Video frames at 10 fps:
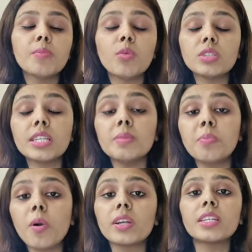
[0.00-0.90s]
মোস্ট
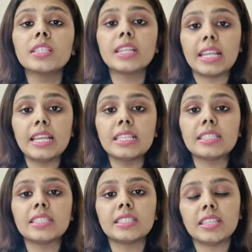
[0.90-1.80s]
ইম্পর্টেন্টলি
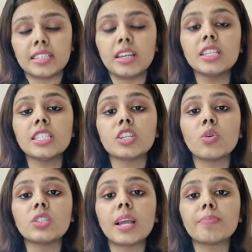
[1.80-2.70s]
যেটা সেটা
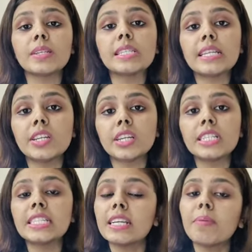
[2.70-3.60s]
হচ্ছে আপনার সিনিয়রকে
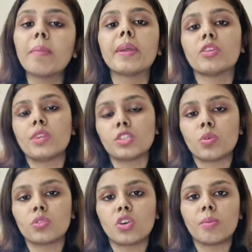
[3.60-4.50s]
ঠিকভাবে অ্যাড্রেস
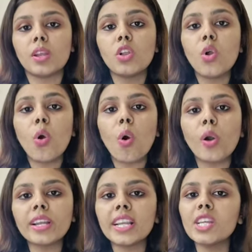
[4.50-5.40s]
করতে হবে
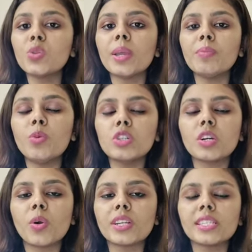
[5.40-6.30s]
অনেকে কিন্তু এই
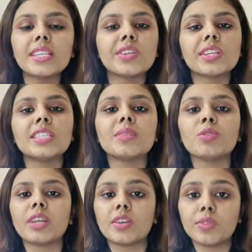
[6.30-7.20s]
ভুলটা করে সিনিয়রকে ঠিক
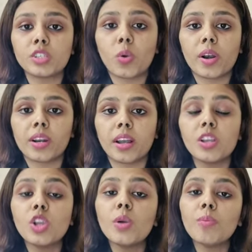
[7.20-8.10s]
মতো অ্যাড্রেস করে না
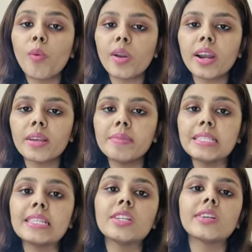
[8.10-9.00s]
মনে রাখবেন
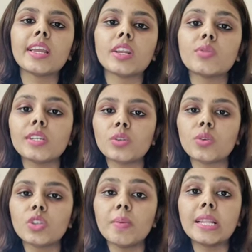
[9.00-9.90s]
সিনিয়রকে অ্যাড্রেস
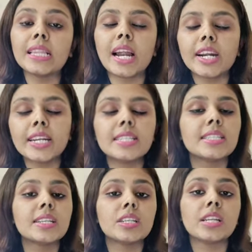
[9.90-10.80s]
করতে হবে লার্নেড
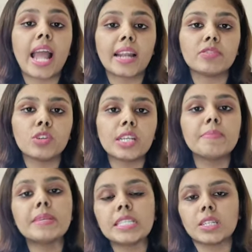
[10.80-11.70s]
সিনিয়র অ্যাডভোকেট
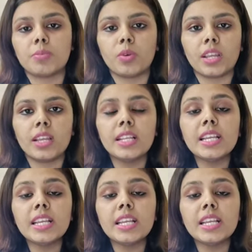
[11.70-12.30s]
মিস্টার বলে